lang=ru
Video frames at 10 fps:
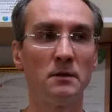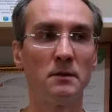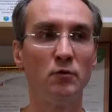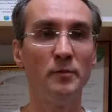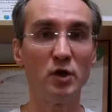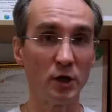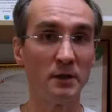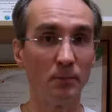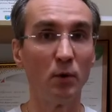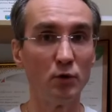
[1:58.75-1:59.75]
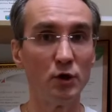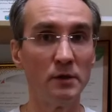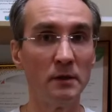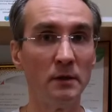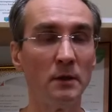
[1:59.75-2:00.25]
уменьшать
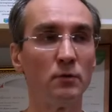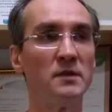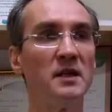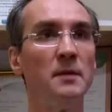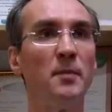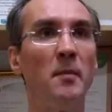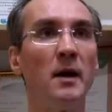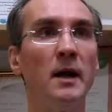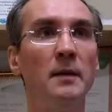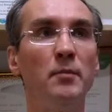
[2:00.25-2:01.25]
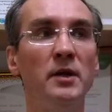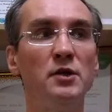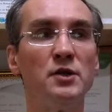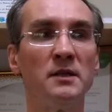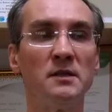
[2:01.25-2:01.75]
площади, то есть они помогали
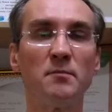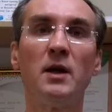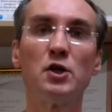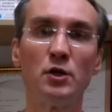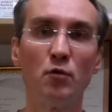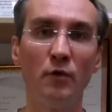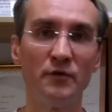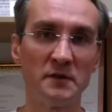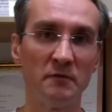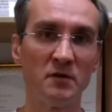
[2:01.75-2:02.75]
переезжать из больших офисов, из